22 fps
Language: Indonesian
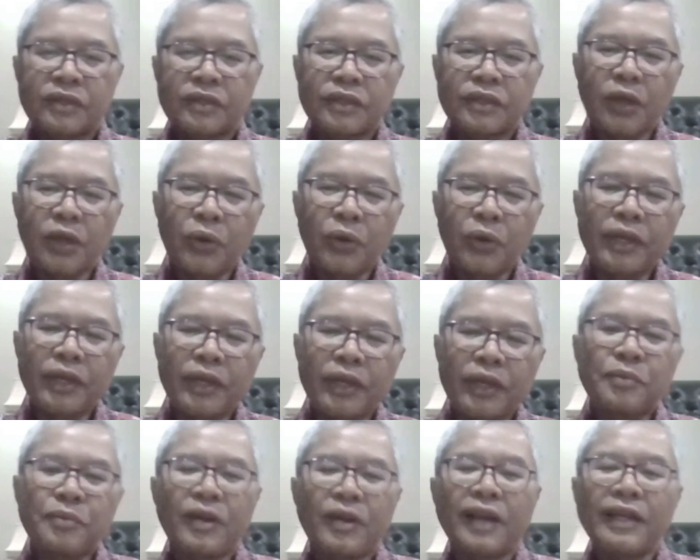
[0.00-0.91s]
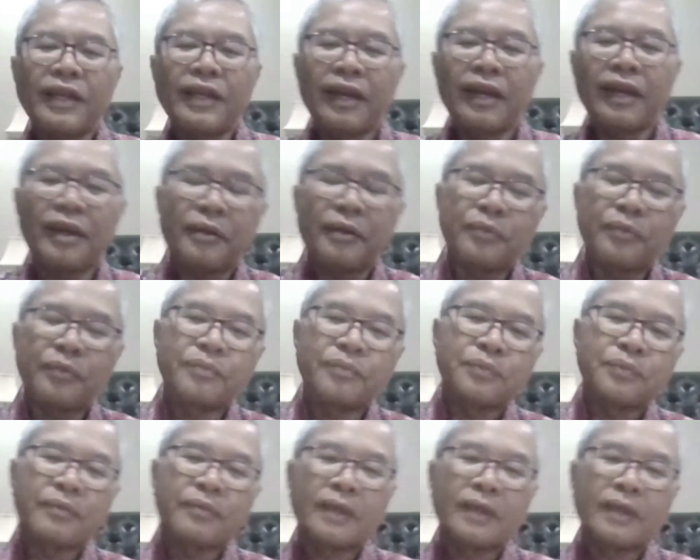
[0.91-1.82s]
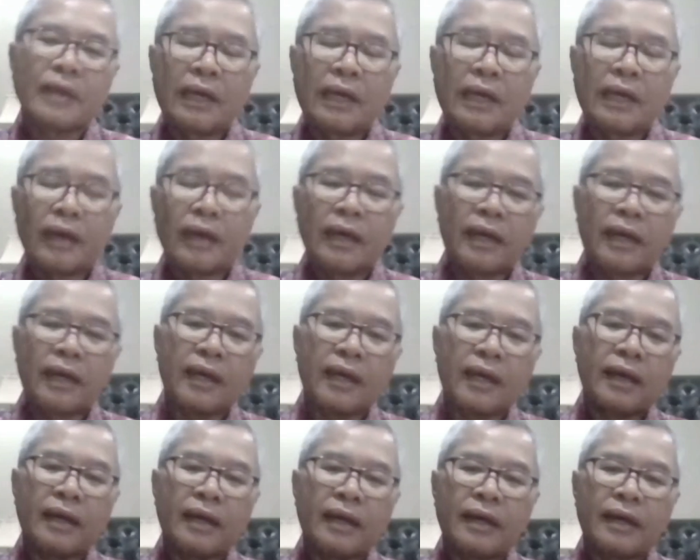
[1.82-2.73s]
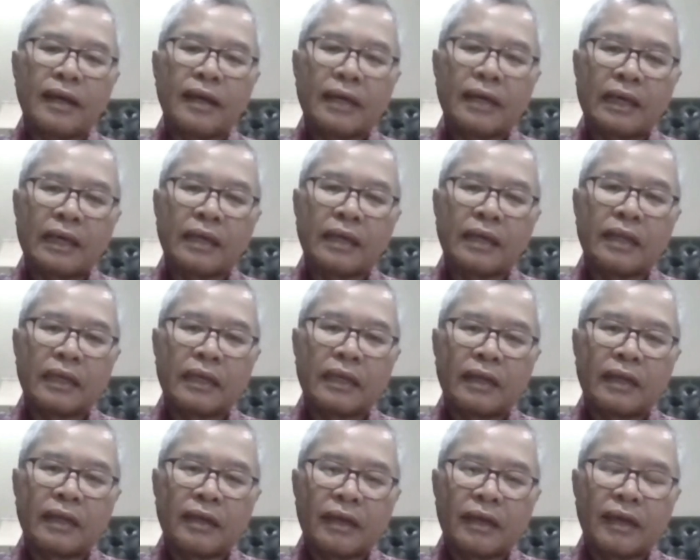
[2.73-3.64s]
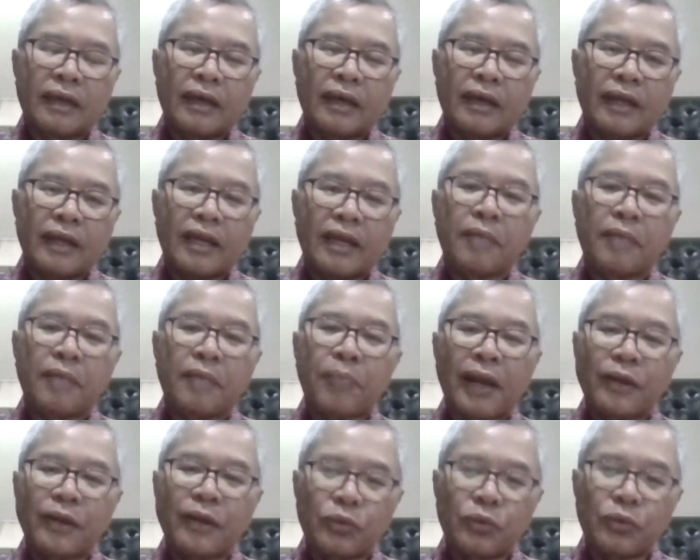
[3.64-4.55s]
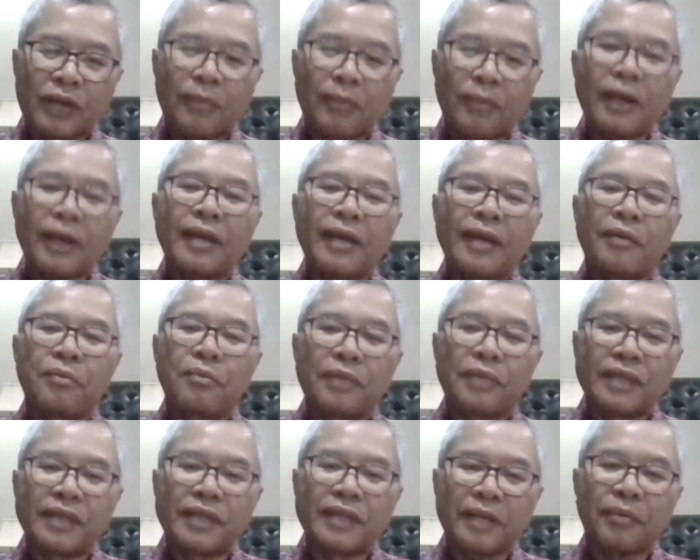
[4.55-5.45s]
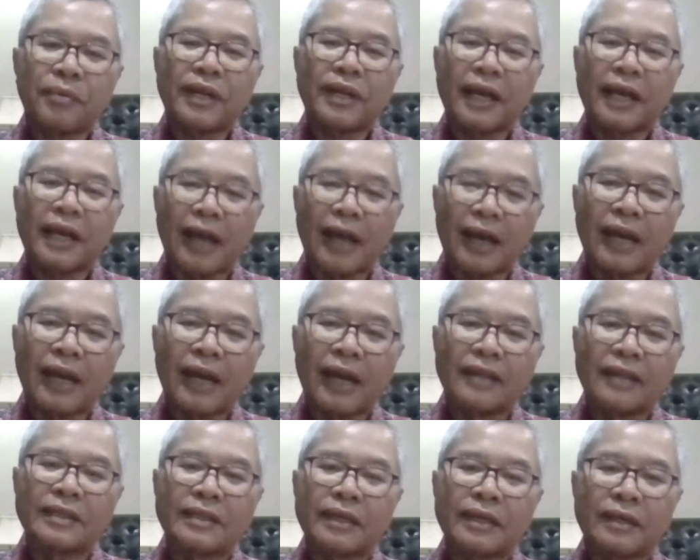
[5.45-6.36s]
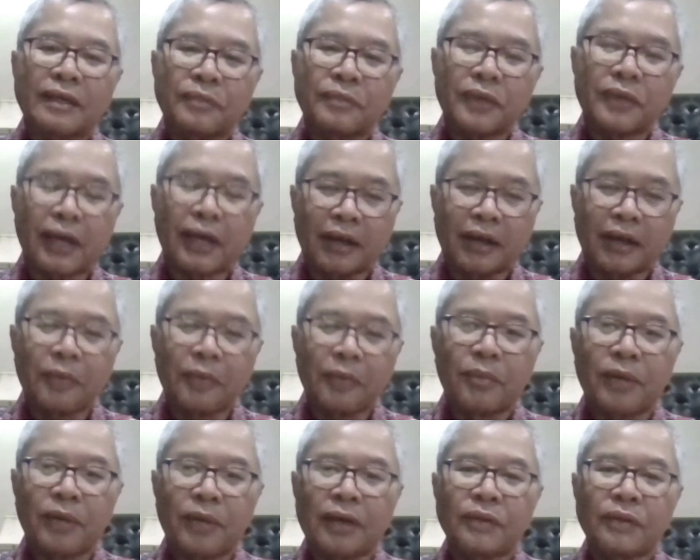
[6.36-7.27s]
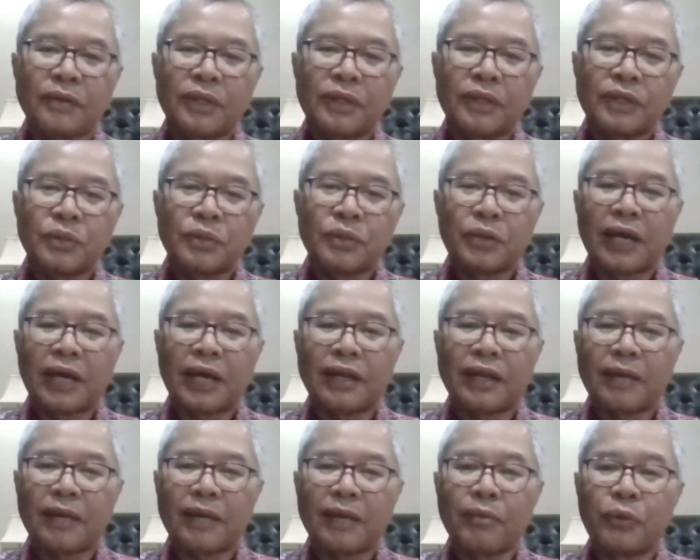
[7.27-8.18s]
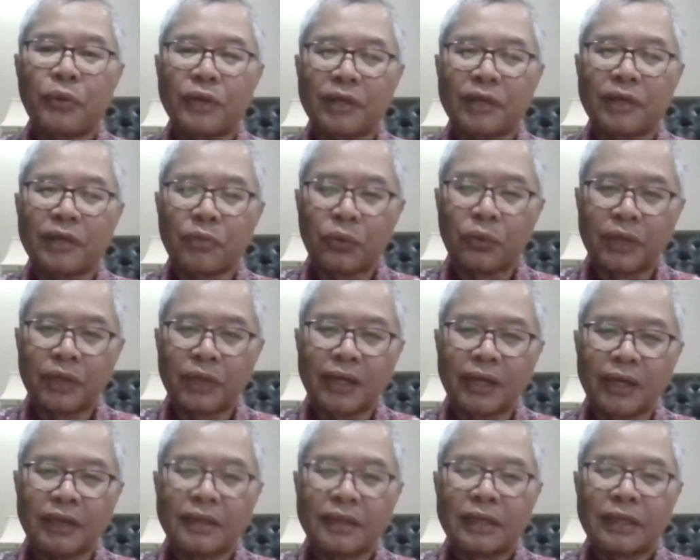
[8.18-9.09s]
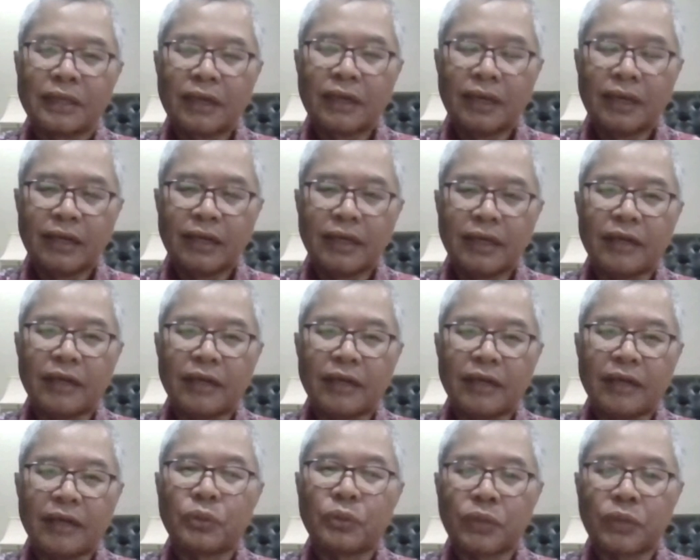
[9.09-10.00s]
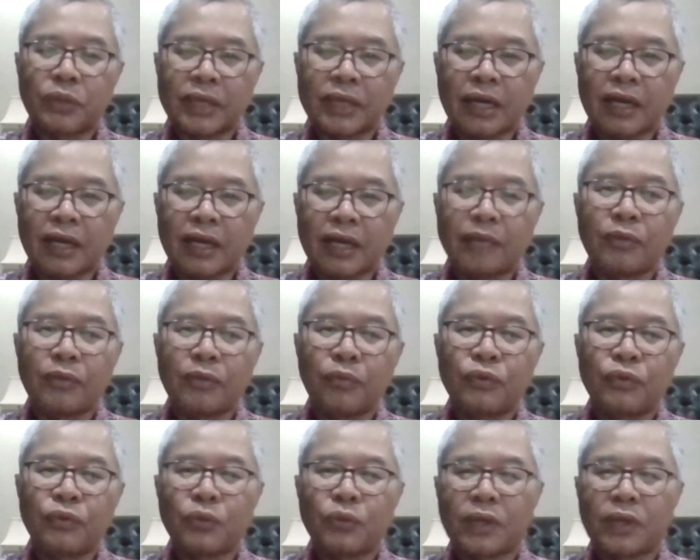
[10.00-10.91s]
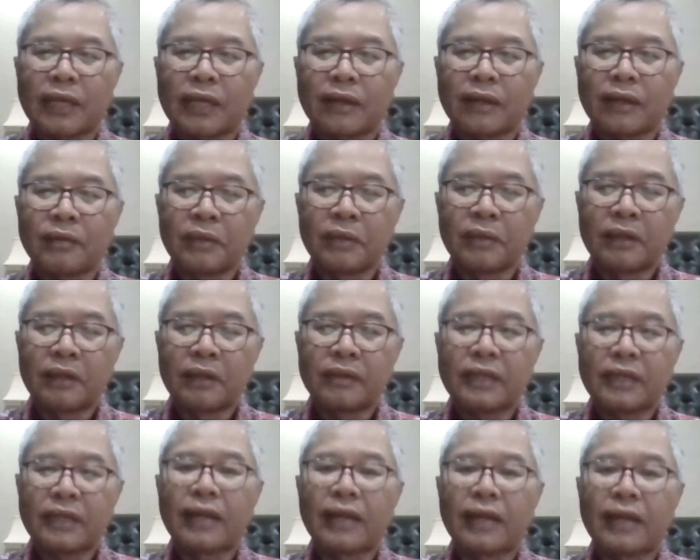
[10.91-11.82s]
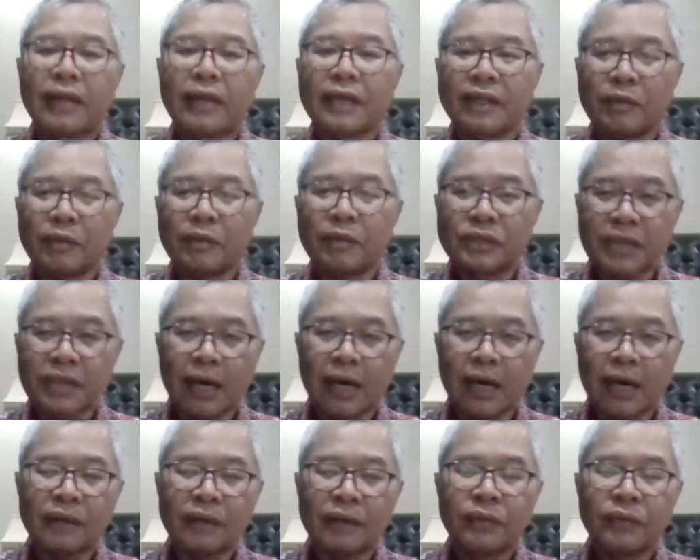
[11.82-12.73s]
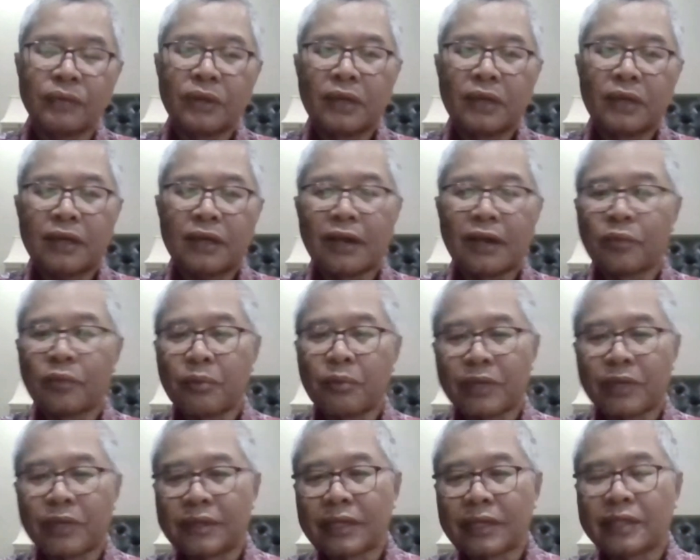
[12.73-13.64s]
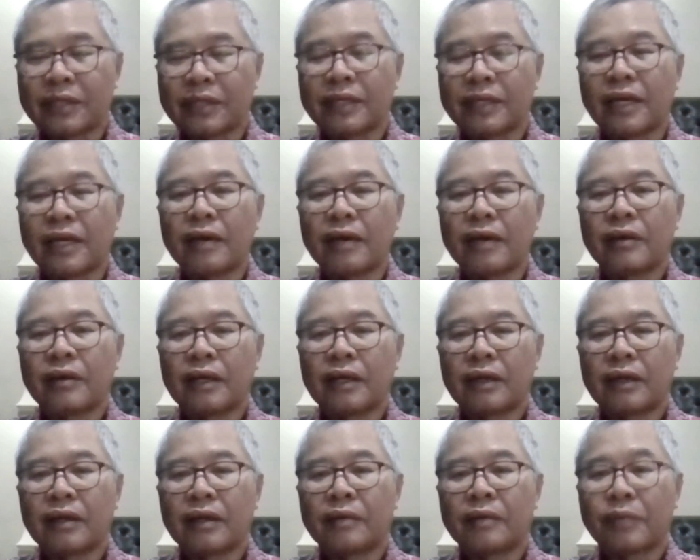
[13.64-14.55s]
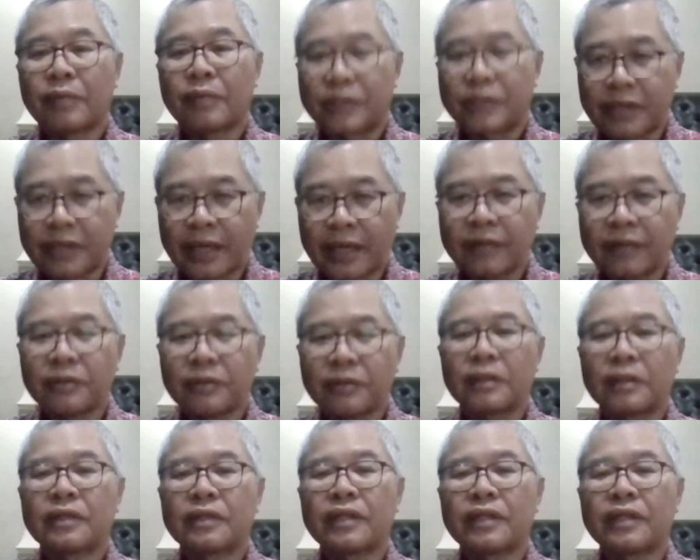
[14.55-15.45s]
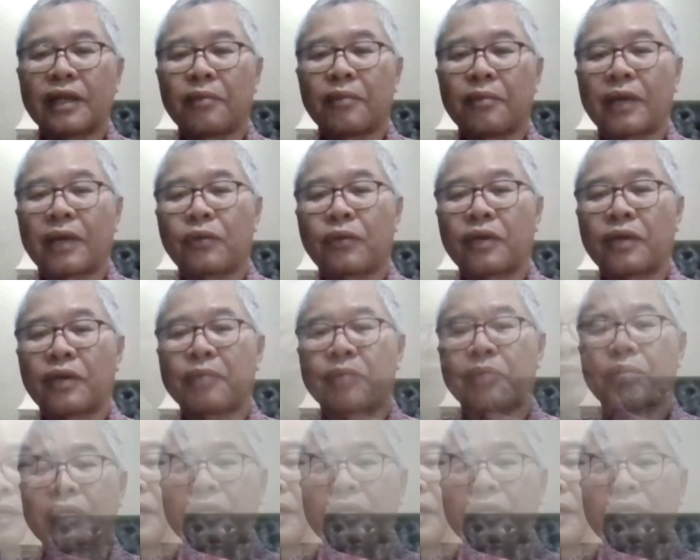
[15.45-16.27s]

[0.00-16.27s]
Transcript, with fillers: sejauh ini sebenarnya eh, yang paling utama ya Menteri Perdagangan ya karena hmm. memang sudah ada blunder-blunder yang tentunya akan memunculkan tanda tanya besar kalau pemerintah tidak eh, presiden tidak melakukan